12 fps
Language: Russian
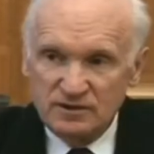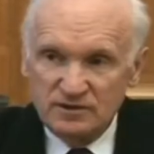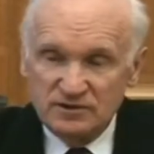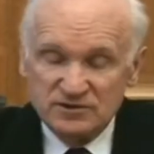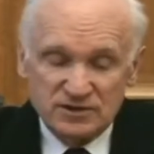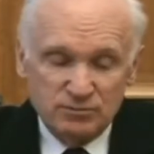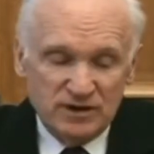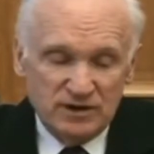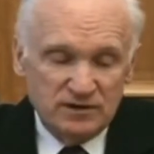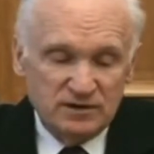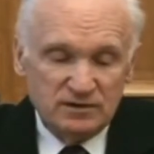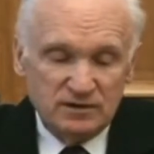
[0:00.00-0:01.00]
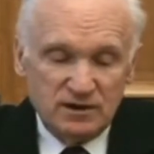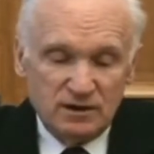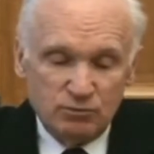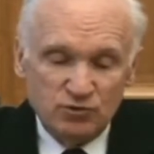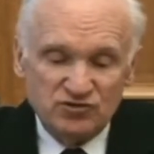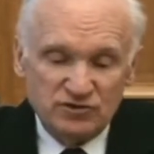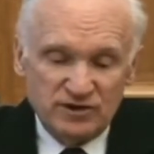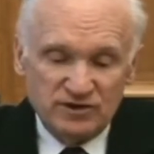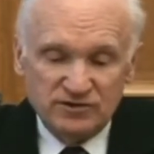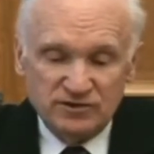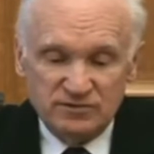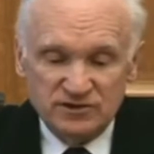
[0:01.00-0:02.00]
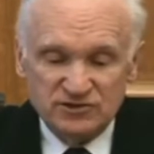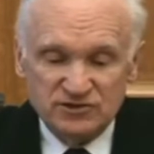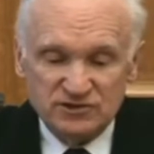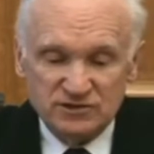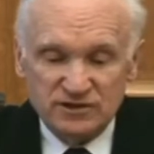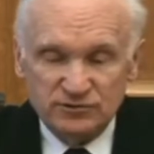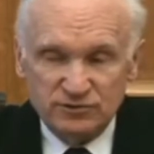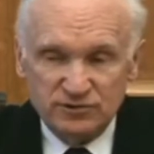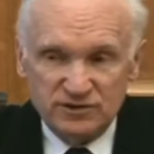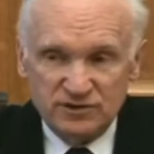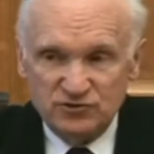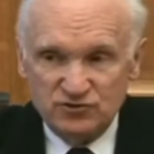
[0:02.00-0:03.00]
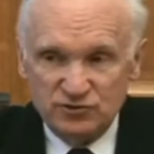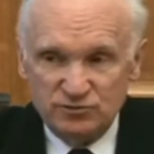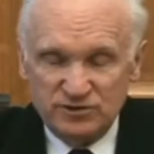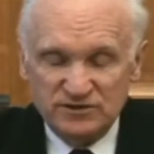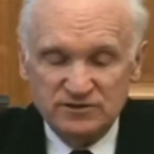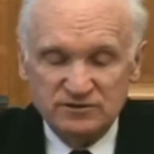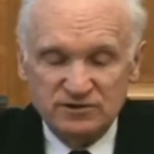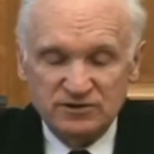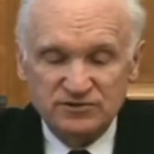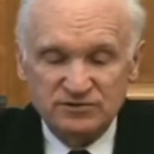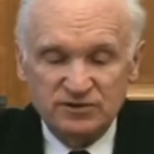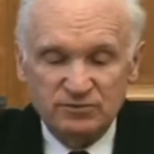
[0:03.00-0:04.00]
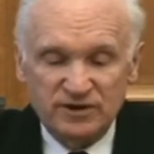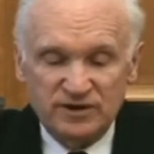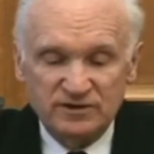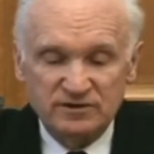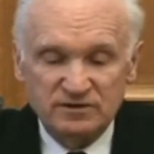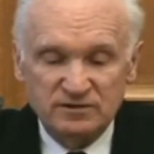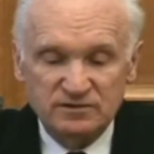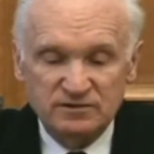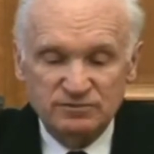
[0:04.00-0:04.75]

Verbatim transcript: Забыли об очень важной вещи, на которую я хочу обратить ваше внимание,